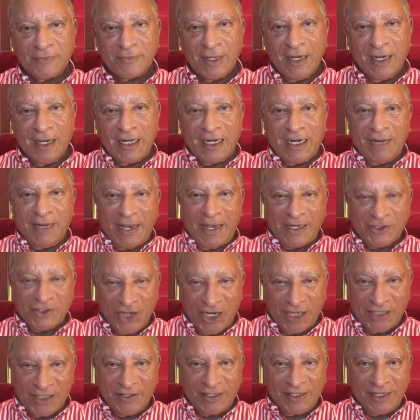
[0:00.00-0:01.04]
انا
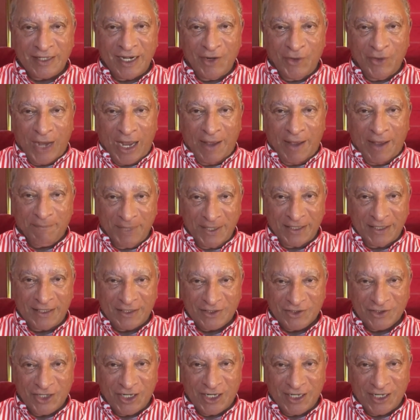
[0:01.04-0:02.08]
هشرح لك ده لو حبيت
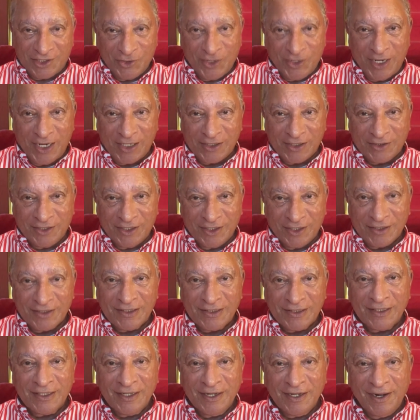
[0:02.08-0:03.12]
اشرح لا قبل ما تشرح لا
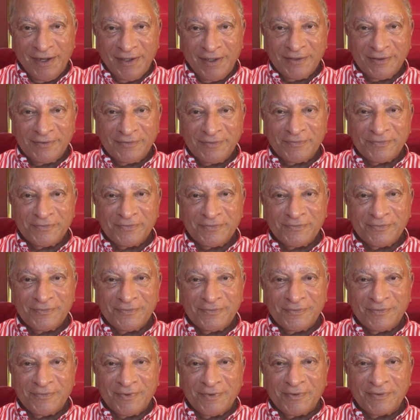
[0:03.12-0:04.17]
تشرح لي بس قبل ما تشرح
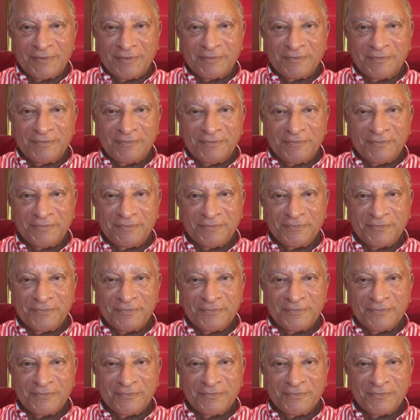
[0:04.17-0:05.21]
لي مين دول مين اللي
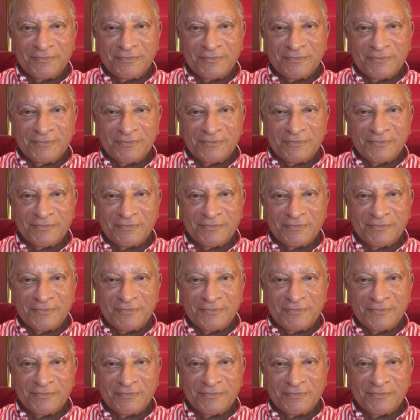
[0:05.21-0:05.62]
بيقولوا كده